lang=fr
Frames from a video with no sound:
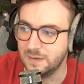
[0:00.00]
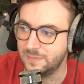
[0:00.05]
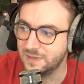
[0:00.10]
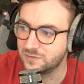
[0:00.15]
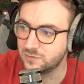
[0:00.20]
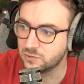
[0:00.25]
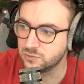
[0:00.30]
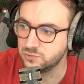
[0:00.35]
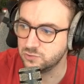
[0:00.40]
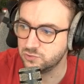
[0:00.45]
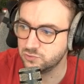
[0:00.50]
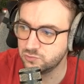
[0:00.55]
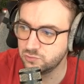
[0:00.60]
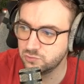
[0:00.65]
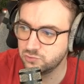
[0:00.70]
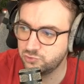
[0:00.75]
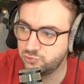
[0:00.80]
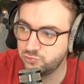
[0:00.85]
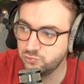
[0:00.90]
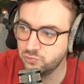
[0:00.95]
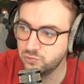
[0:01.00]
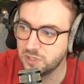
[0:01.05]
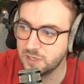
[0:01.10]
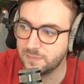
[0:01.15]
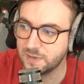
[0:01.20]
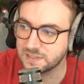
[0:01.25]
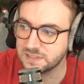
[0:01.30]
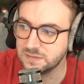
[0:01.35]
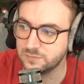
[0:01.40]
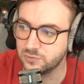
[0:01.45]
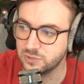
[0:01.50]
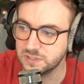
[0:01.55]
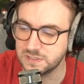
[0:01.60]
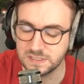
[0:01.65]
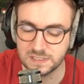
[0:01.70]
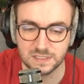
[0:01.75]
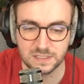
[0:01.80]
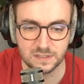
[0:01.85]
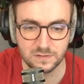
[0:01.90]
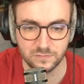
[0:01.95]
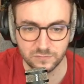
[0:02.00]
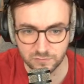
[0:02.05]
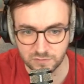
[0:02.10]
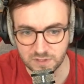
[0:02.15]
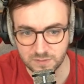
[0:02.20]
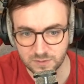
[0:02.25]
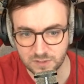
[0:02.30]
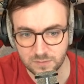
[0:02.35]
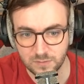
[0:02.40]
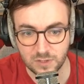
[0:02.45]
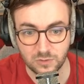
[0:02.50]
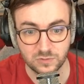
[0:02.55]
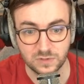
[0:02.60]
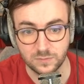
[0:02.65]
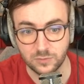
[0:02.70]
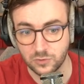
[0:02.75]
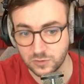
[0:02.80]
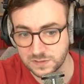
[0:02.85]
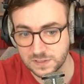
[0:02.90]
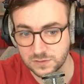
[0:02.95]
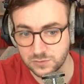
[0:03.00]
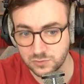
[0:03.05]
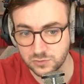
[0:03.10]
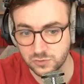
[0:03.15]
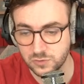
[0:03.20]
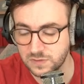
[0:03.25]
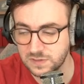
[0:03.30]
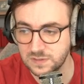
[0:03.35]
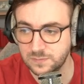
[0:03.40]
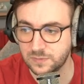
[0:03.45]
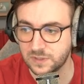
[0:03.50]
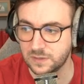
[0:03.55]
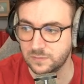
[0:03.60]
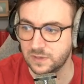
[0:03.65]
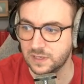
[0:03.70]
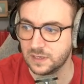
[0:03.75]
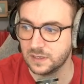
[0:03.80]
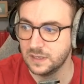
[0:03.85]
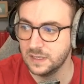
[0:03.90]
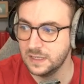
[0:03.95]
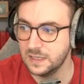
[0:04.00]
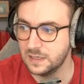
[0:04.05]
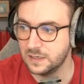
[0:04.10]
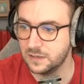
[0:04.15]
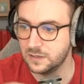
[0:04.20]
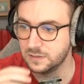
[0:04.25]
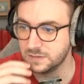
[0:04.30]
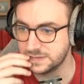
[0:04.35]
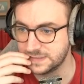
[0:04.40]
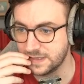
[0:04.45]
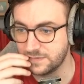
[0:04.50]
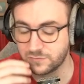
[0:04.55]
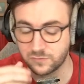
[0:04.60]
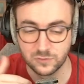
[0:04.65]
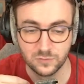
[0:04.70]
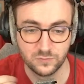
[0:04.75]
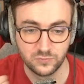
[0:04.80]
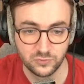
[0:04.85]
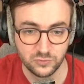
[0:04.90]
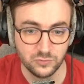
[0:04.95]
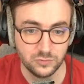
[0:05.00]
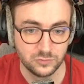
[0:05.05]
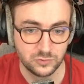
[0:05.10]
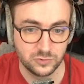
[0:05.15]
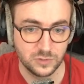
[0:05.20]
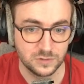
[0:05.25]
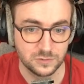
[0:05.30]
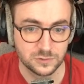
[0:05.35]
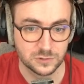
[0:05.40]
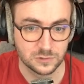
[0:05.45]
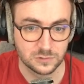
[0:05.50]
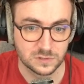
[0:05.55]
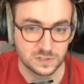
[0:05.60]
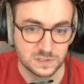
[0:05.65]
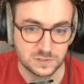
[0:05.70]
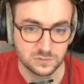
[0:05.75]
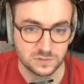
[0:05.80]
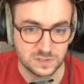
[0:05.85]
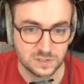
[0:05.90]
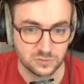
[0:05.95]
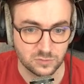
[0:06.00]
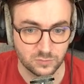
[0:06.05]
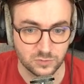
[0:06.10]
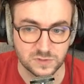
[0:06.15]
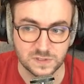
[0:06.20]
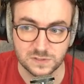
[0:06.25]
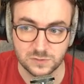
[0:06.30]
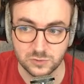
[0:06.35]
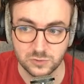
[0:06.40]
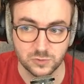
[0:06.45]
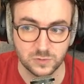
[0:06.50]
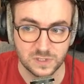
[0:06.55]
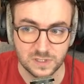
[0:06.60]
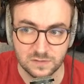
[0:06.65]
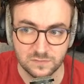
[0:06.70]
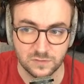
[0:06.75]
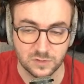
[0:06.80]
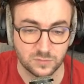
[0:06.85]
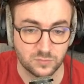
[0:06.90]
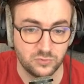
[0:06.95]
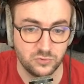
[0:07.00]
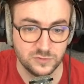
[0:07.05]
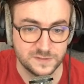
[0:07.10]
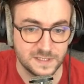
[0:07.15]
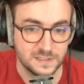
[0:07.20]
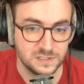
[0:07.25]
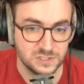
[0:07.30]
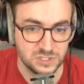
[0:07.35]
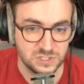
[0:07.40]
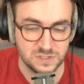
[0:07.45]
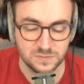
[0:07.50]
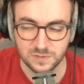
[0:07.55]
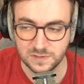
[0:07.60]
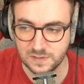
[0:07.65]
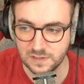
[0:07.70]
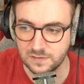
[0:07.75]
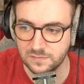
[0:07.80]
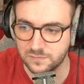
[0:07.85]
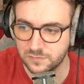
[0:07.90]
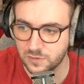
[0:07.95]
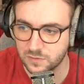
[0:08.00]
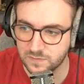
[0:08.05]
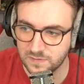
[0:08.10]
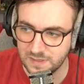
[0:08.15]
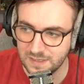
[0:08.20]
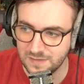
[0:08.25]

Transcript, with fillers: n'a pas tort du tout. Tous les partis politiques qui font des primaires ou des processus de type primaire euh, savent que plus tu as de gens qui soutiennent ton processus ou qui votent, plus sa légitimité est forte,